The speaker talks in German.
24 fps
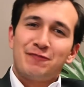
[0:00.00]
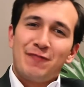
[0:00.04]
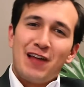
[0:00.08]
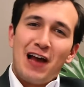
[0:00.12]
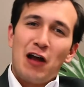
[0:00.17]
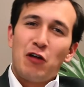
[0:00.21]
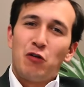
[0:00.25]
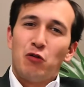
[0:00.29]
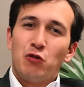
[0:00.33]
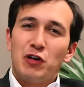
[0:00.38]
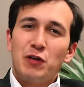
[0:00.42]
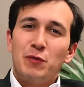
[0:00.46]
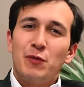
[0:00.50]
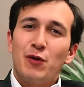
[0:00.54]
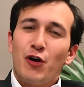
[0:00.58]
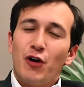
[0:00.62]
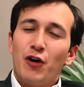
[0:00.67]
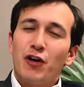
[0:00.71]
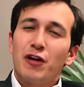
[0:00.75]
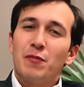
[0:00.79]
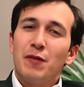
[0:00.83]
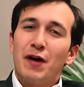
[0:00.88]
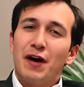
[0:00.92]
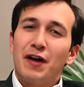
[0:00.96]
Hallo liebe
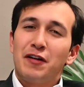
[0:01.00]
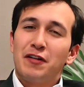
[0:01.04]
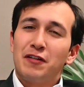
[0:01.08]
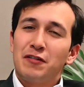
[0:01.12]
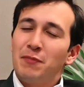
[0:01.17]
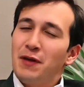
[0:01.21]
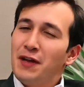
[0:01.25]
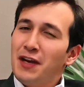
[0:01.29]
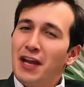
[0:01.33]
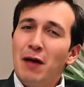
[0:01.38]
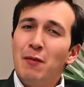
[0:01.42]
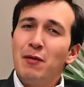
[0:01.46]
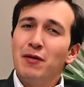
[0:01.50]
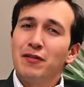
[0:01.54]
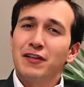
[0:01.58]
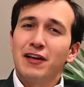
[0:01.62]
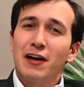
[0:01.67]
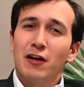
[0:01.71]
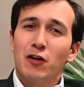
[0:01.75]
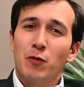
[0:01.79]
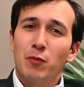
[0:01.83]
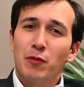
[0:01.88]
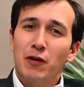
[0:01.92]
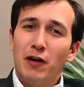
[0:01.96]
Hörgemeinde, mein Name ist
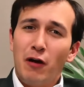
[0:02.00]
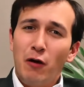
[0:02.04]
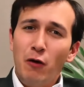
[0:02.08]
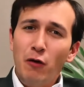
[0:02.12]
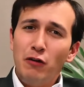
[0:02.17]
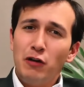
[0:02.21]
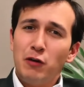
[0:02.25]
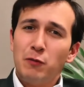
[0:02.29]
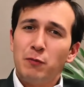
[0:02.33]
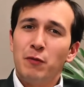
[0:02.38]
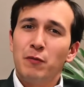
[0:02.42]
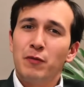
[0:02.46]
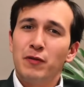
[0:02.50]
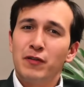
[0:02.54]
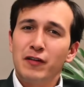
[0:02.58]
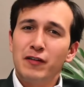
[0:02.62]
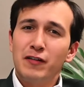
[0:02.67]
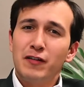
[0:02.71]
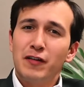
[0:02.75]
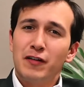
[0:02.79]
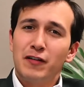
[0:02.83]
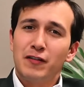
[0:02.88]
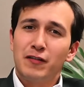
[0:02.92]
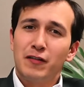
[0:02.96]
Jakob Gauck, ich bin
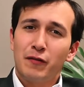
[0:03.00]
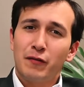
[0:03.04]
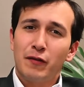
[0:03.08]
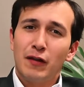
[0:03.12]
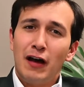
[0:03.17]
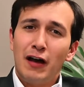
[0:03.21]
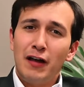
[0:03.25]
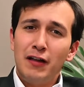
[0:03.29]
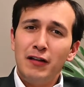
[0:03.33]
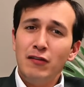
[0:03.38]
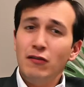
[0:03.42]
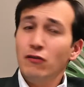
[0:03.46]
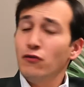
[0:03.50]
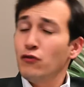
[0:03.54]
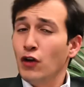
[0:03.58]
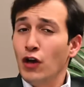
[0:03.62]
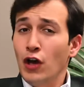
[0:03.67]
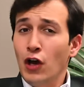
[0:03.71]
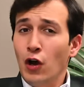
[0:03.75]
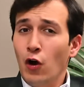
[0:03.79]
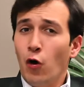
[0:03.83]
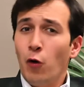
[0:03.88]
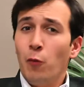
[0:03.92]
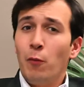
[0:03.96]
Besitzer dieses Ladens
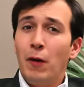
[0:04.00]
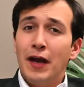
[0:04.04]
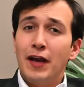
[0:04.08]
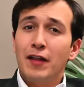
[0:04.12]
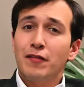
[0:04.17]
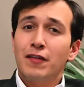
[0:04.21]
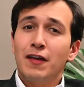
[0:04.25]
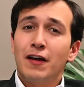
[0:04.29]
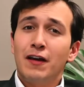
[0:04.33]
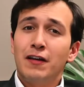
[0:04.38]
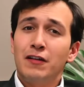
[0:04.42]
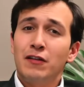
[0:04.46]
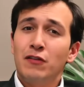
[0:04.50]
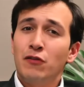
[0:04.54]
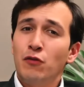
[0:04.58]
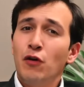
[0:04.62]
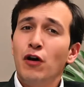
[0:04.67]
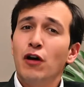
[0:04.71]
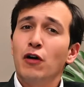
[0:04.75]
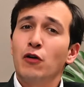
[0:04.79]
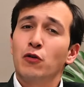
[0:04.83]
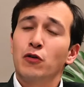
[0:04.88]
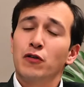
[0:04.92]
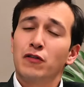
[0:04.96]
und meines Zeichens
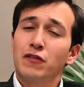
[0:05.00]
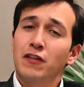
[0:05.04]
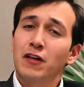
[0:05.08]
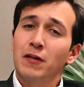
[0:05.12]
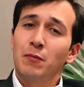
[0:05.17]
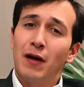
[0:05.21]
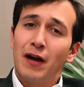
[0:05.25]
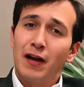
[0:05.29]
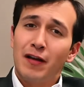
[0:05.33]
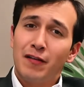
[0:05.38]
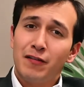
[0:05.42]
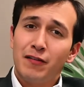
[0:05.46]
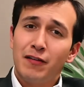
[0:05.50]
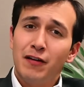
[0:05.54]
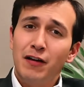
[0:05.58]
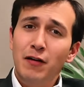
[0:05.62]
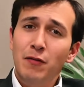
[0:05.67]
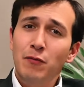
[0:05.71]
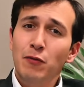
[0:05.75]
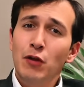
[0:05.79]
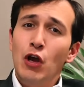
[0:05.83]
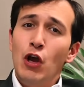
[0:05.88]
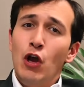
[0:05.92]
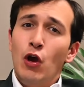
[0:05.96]
Hörakustikmeister
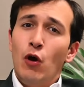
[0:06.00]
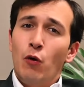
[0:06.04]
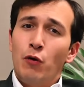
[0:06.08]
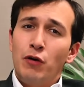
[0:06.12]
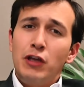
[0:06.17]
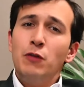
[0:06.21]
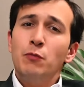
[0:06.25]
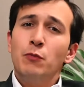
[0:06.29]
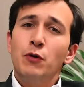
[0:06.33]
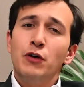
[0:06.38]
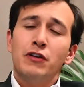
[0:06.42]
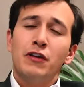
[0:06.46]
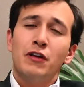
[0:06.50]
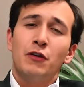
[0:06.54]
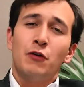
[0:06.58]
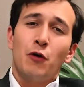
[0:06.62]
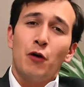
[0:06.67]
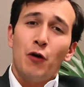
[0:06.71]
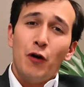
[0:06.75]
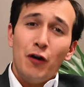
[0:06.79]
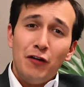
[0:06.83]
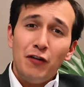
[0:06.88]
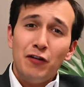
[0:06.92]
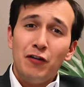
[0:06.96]
und ich möchte Ihnen
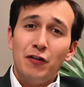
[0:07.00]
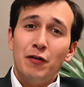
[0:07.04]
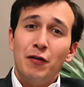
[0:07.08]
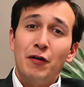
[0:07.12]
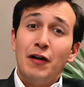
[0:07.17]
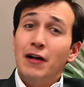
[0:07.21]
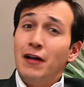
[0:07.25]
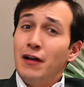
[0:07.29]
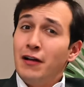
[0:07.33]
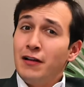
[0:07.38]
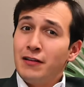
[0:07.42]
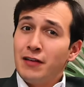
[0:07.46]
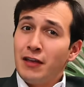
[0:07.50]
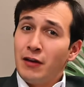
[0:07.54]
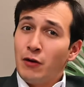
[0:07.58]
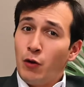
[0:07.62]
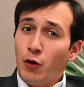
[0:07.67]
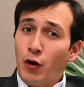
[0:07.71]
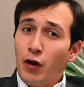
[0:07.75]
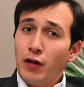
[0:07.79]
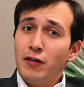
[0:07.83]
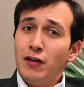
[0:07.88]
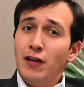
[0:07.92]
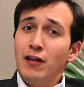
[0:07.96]
heute den
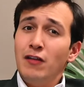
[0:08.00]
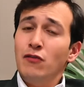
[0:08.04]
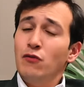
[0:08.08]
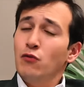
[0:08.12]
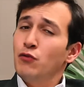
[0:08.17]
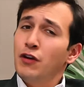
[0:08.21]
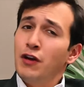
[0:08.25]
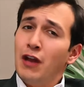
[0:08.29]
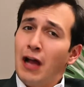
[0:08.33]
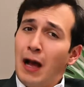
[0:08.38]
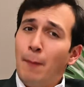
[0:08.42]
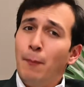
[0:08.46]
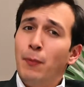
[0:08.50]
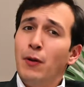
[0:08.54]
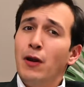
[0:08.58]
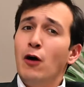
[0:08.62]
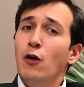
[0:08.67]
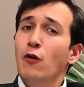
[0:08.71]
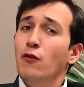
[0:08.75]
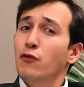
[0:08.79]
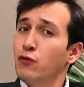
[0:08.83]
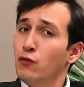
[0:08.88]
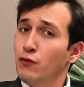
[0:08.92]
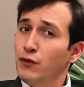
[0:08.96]
Hörtest und den
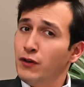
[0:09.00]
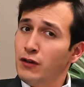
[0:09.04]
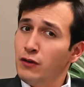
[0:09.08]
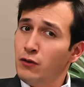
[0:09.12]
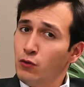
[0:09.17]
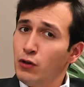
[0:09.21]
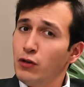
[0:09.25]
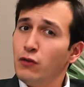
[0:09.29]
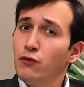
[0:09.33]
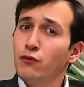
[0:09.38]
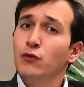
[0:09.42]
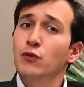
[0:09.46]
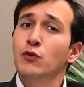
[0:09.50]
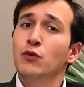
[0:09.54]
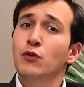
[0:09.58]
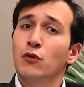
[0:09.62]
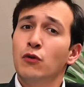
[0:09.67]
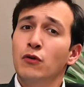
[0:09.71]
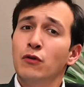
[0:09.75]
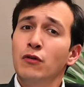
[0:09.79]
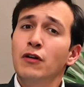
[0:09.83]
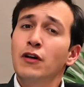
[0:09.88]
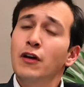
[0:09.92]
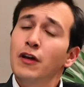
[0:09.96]
Ablauf sowie die
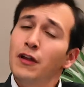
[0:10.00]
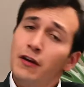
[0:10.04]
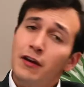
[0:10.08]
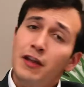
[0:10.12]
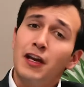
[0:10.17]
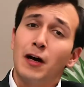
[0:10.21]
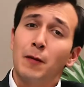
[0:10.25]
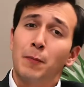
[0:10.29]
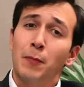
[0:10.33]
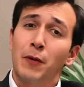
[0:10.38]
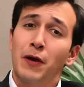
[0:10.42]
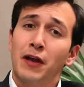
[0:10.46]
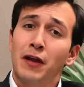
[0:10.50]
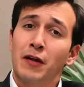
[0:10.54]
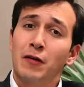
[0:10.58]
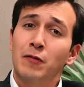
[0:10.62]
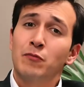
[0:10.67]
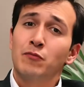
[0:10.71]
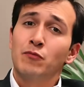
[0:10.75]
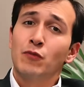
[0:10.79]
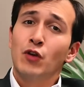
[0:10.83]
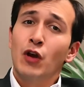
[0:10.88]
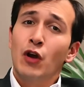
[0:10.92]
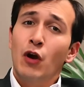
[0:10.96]
Durchführung näher bringen.
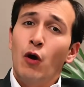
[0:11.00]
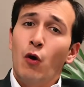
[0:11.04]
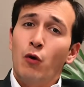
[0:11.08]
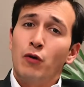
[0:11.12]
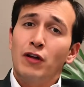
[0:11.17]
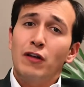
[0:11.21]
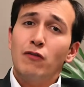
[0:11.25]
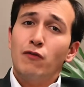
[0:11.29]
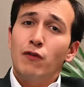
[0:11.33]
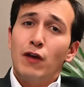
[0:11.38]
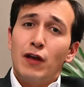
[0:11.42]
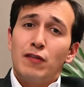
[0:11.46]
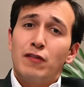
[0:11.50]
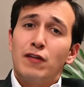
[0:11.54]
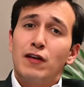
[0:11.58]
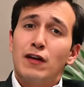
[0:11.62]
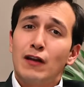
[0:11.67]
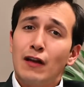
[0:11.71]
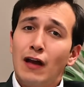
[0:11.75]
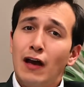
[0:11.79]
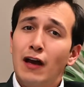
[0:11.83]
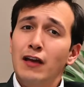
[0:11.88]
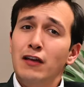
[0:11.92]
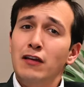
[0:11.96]
Und das werden Sie
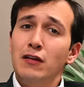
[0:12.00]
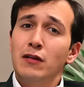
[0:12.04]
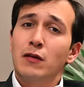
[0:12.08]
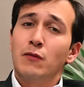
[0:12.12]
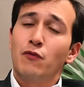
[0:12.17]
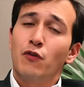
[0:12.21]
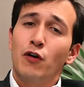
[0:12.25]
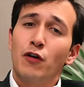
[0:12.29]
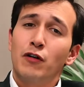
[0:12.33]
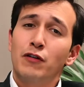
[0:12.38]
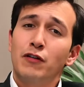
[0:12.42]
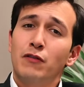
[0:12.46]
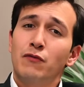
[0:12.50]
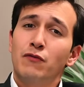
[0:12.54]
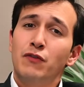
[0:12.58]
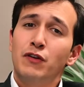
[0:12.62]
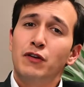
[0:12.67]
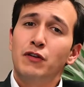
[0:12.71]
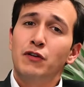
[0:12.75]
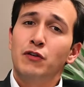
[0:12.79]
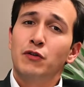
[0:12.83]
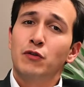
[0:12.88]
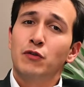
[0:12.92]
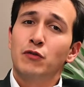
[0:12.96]
gleich in dem folgenden
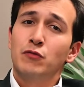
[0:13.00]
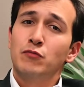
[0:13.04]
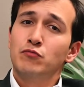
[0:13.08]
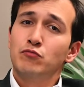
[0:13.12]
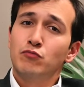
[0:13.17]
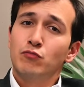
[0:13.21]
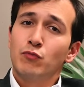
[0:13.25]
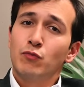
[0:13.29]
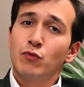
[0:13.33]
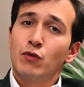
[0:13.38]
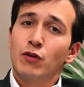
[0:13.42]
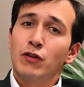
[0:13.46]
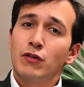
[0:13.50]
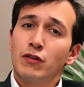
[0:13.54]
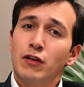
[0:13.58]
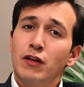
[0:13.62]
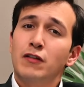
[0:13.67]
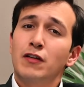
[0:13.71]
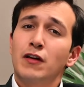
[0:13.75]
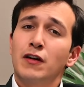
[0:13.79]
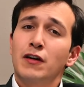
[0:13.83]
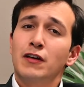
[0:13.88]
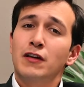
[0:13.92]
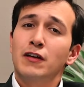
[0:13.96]
Video
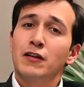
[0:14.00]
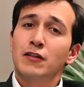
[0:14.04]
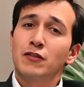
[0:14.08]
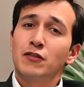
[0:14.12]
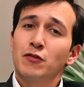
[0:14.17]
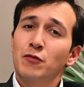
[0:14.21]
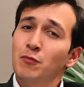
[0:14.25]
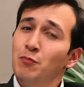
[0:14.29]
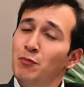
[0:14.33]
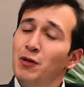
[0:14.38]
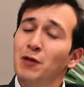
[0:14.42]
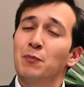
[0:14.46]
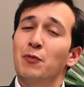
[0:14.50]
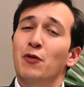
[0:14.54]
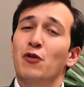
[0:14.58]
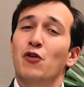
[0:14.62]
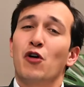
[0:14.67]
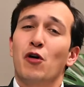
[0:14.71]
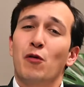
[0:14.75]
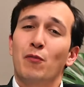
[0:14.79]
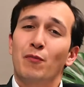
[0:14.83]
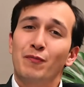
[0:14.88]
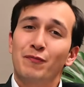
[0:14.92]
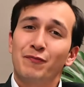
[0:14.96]
detailliert
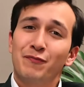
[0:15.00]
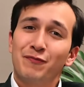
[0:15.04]
mitbekommen.